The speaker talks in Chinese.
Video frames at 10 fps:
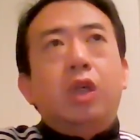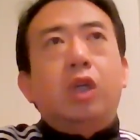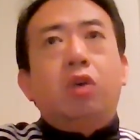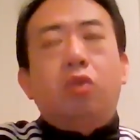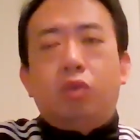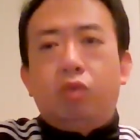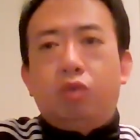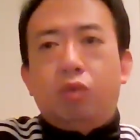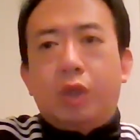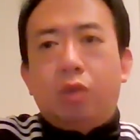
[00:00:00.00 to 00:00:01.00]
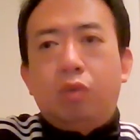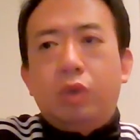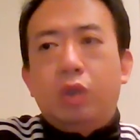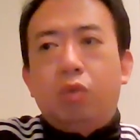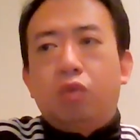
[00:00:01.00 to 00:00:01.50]
人口居住在
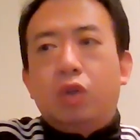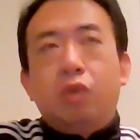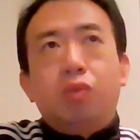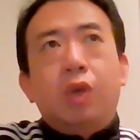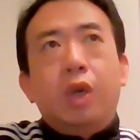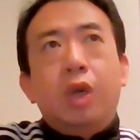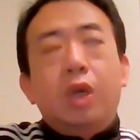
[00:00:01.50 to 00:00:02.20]
东京都市区，